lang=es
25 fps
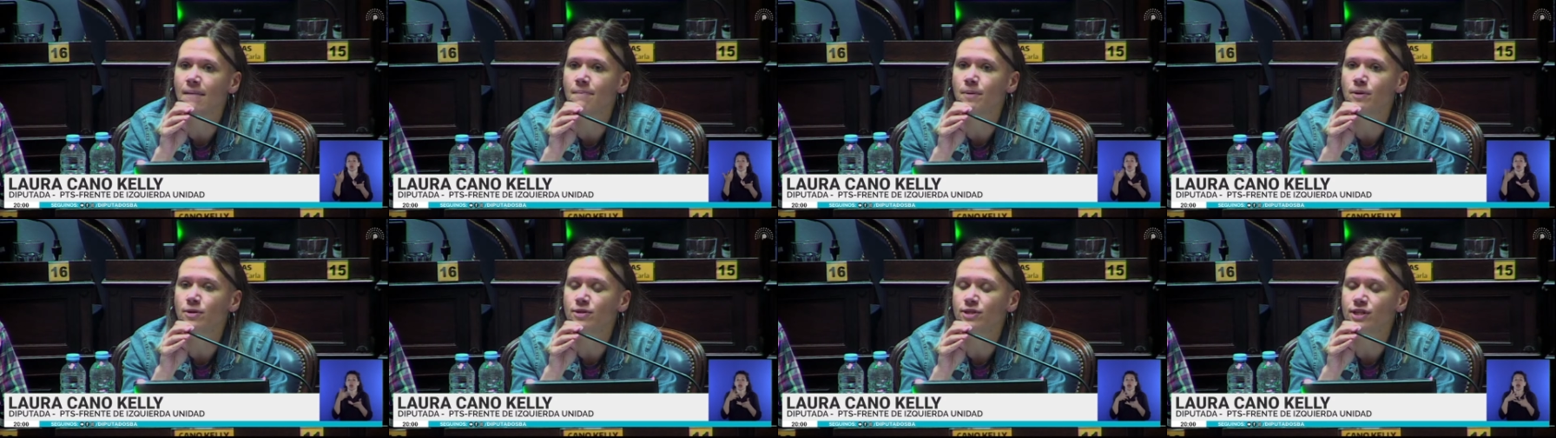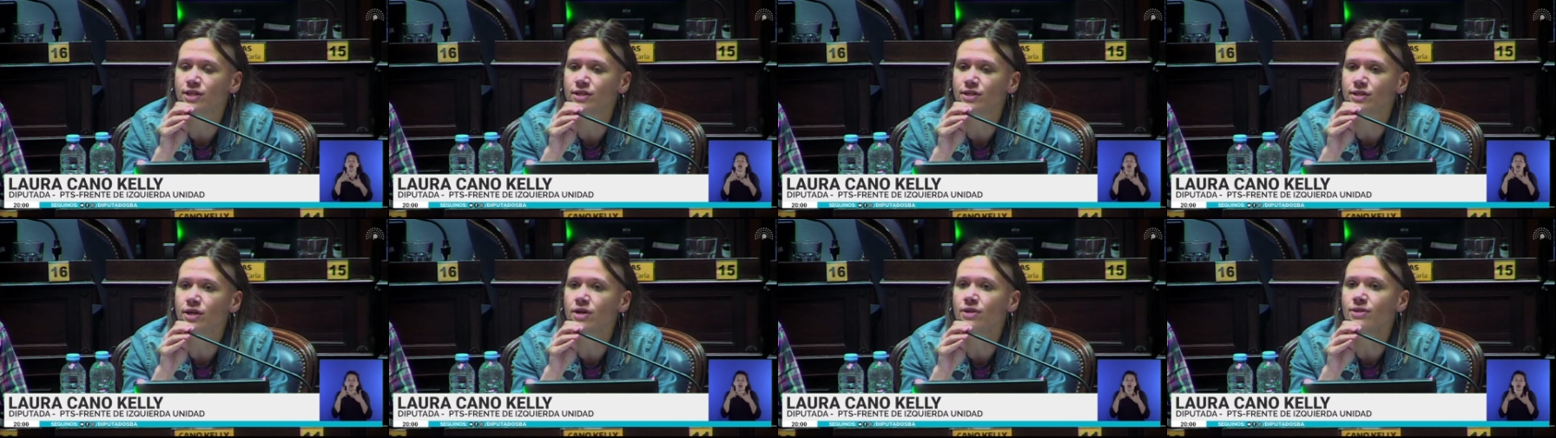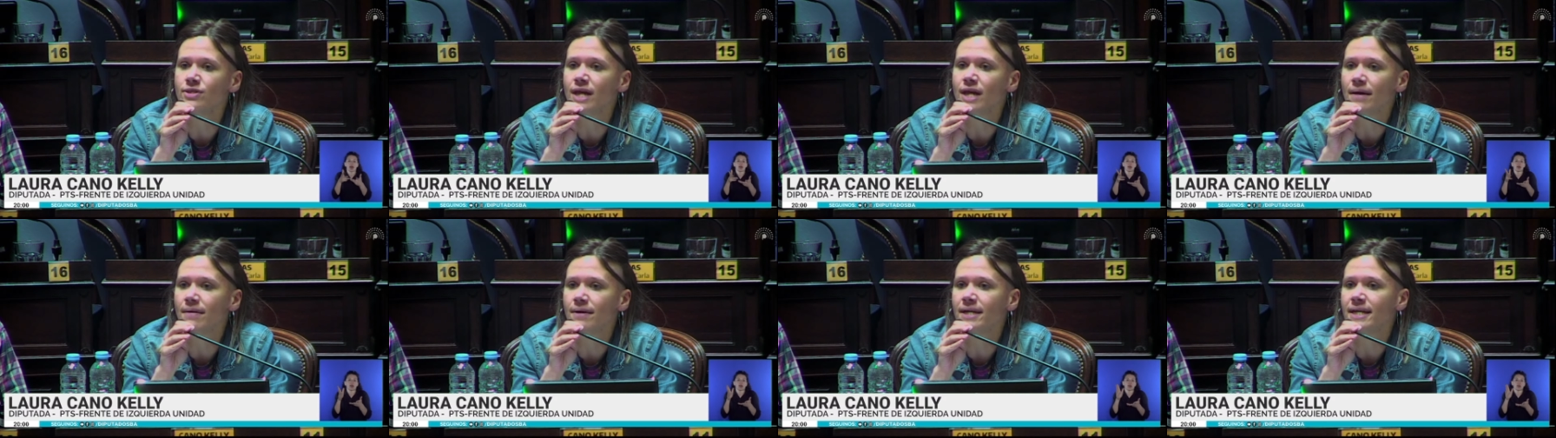posición
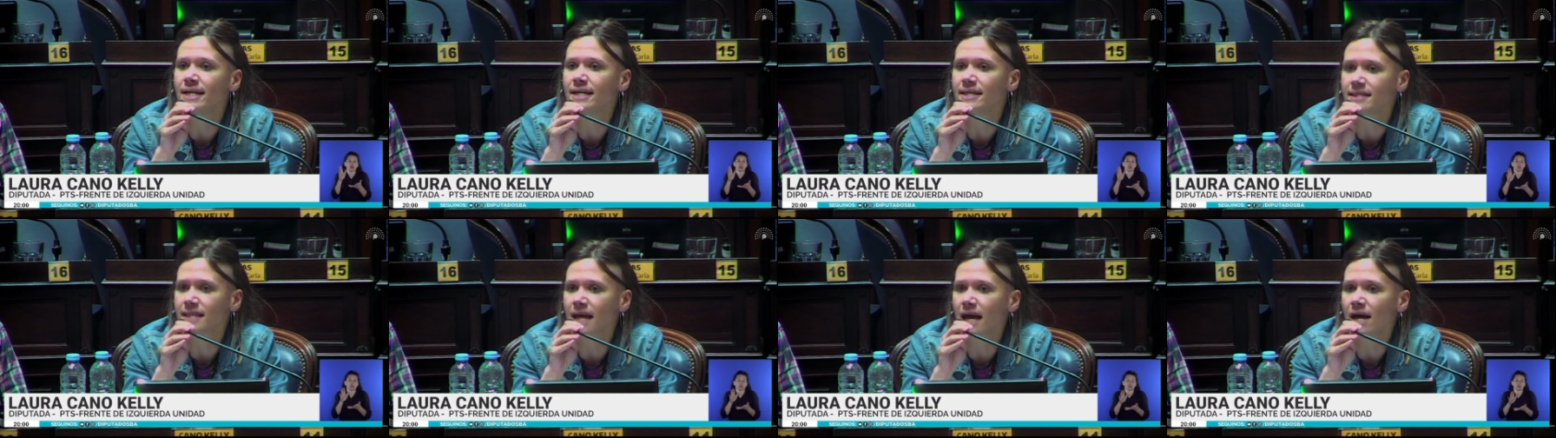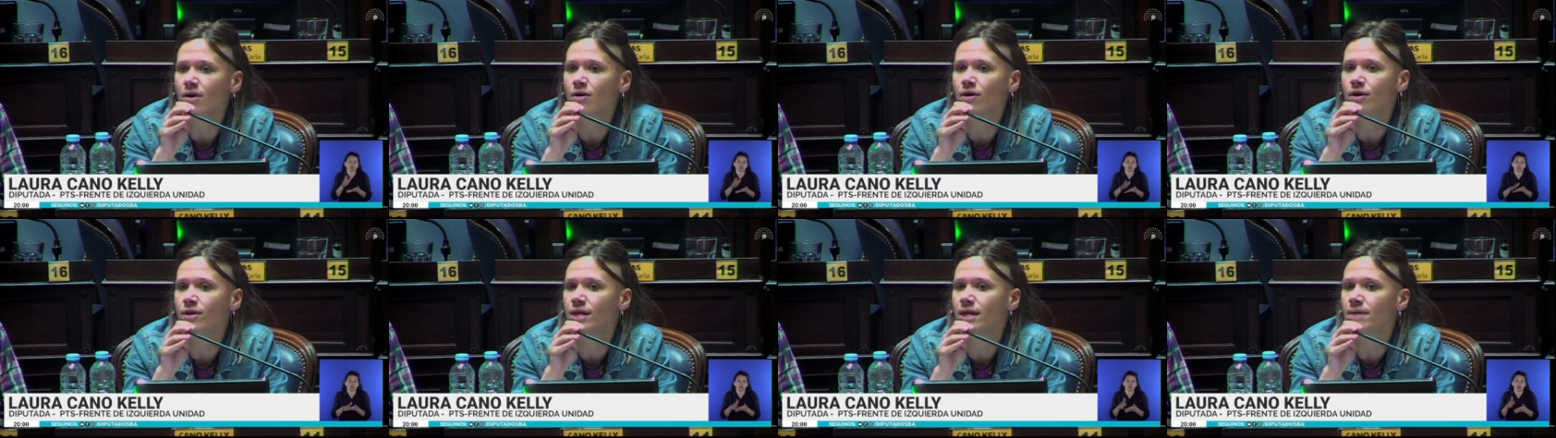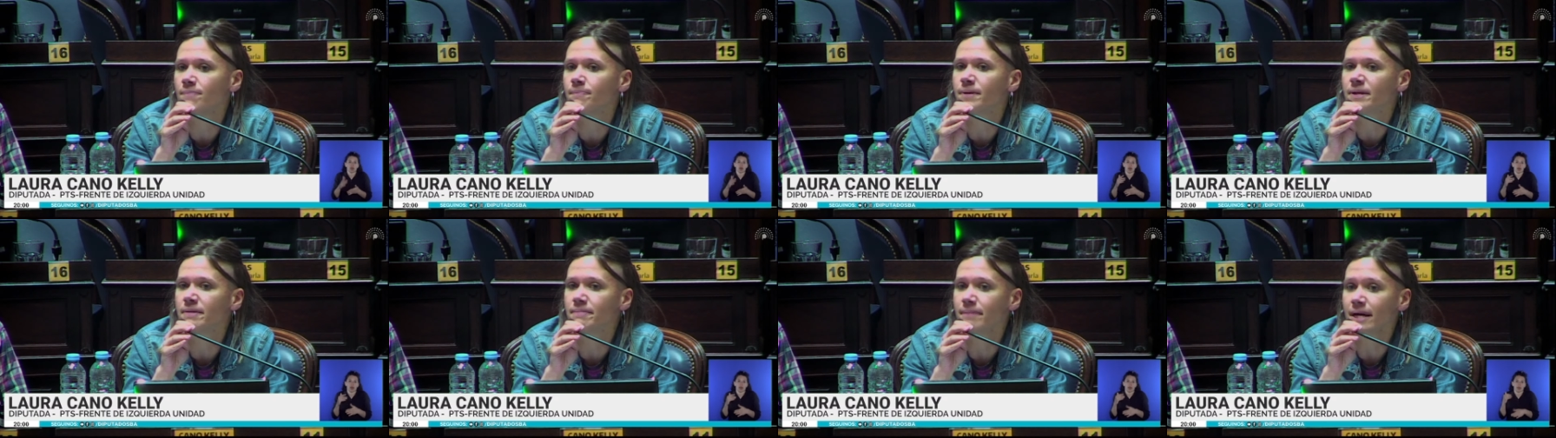de haber estado desde el
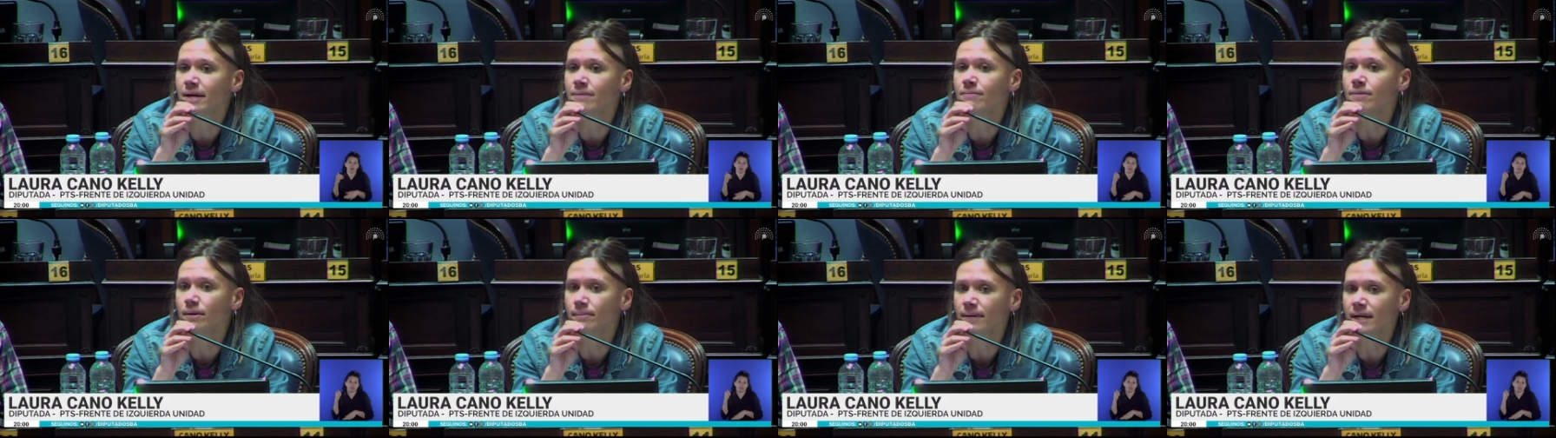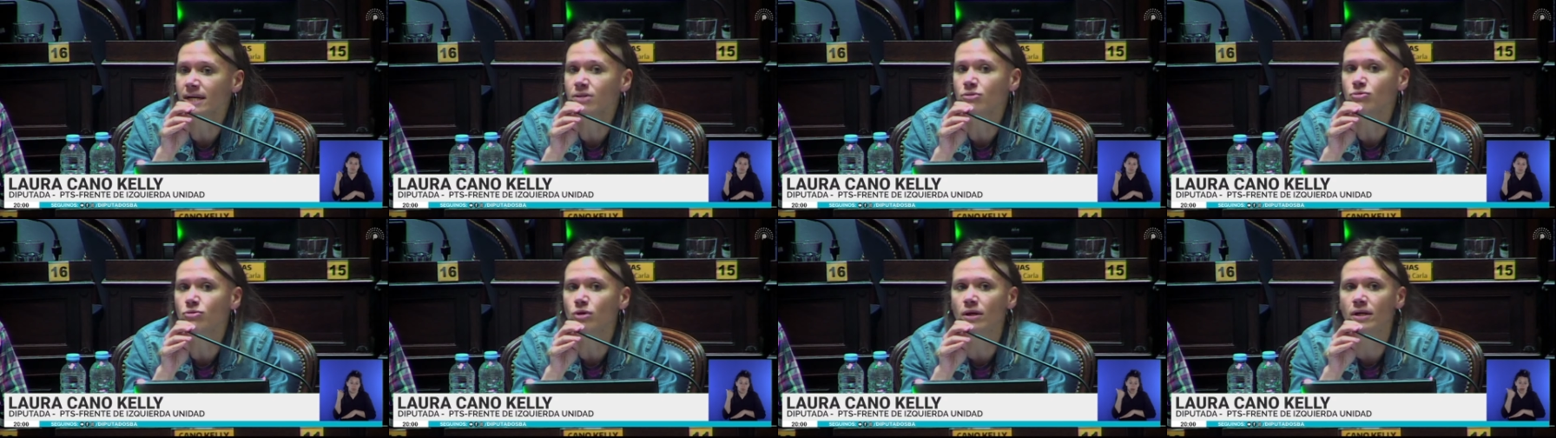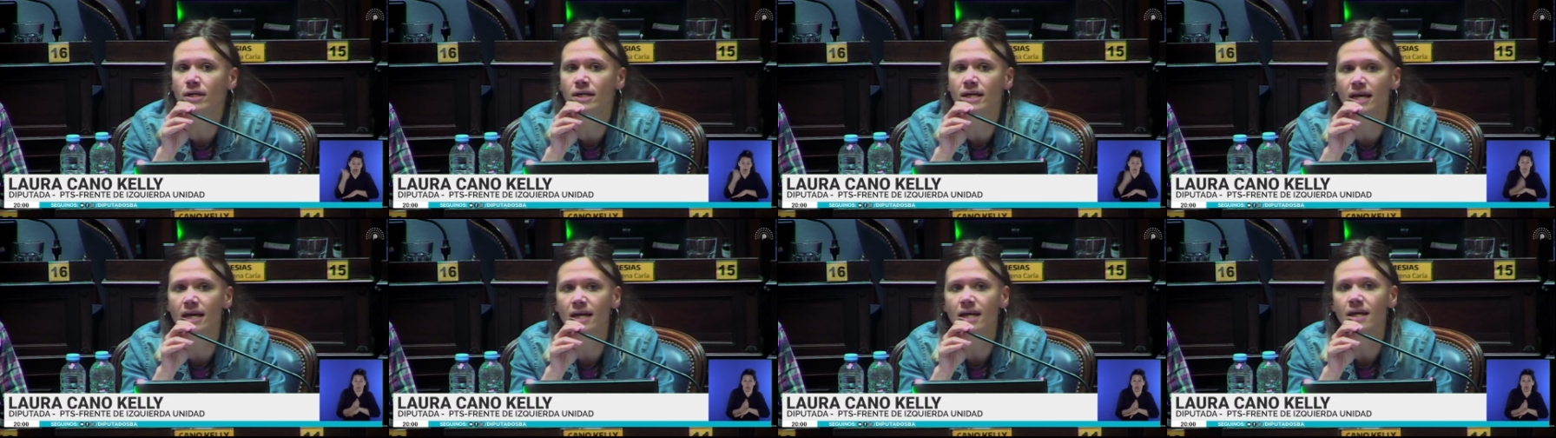primer momento en
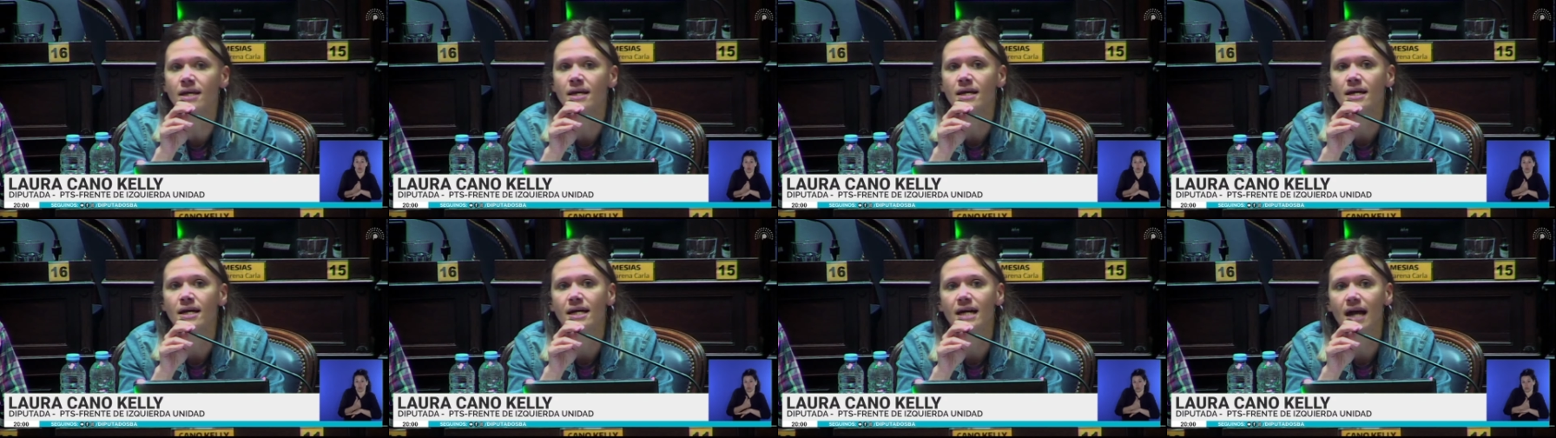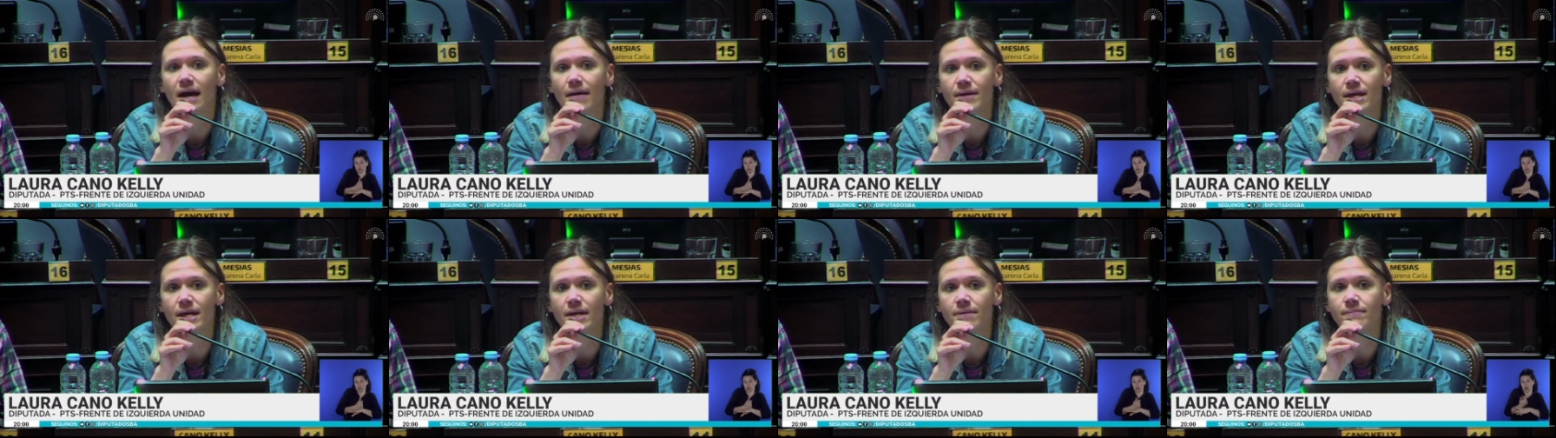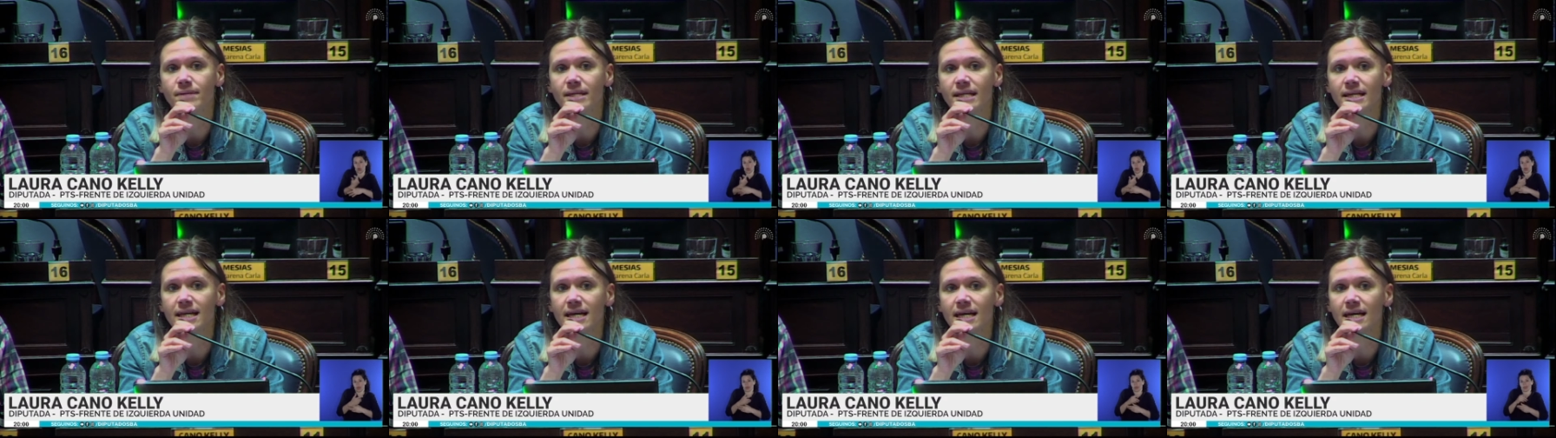que Javier
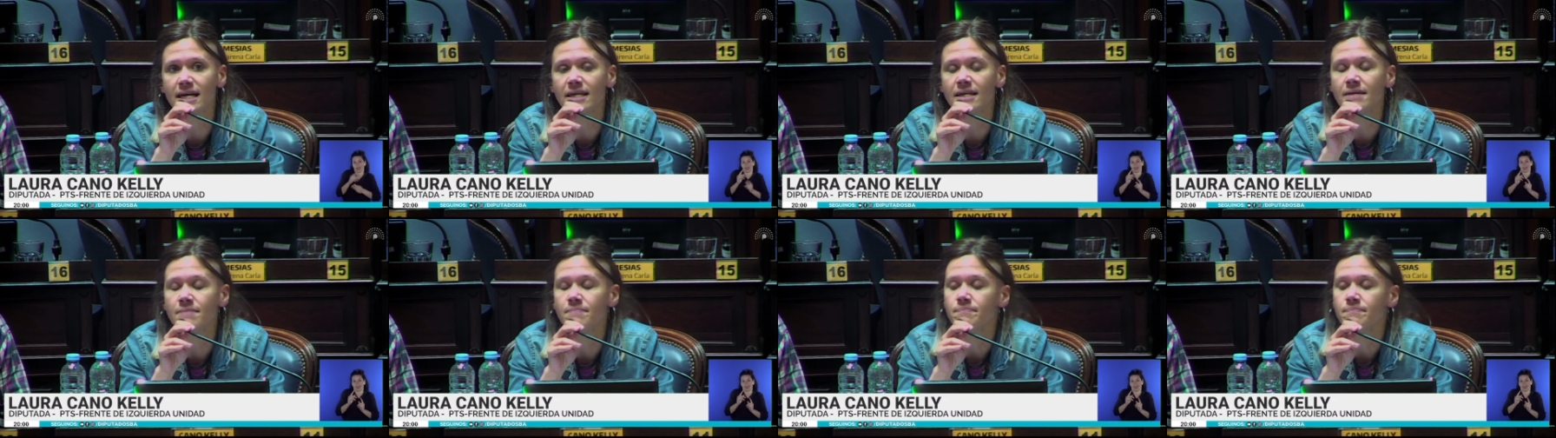Milei